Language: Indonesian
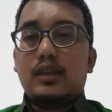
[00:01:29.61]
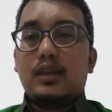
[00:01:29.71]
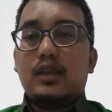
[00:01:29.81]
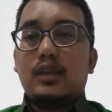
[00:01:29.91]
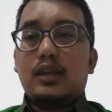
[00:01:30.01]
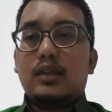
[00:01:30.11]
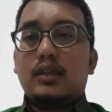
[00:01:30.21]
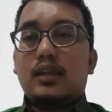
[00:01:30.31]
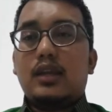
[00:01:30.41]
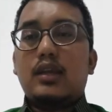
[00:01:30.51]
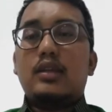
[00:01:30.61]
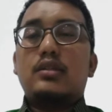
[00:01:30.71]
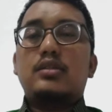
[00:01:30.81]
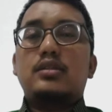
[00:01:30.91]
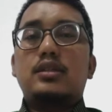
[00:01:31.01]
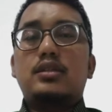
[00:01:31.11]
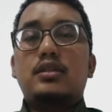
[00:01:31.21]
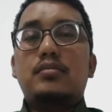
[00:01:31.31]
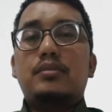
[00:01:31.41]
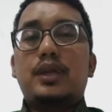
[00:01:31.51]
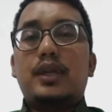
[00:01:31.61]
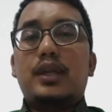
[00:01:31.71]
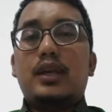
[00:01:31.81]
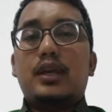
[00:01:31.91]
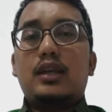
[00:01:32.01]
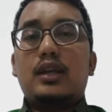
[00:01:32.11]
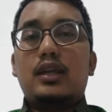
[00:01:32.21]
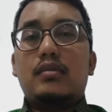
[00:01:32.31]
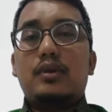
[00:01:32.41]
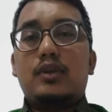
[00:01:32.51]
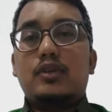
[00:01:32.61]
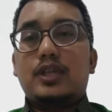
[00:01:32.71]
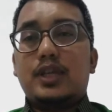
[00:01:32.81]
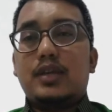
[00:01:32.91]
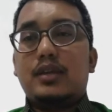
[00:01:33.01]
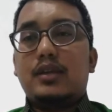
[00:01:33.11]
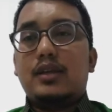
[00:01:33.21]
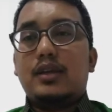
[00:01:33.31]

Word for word: dan yang terakhir sistem peredaran darah manusia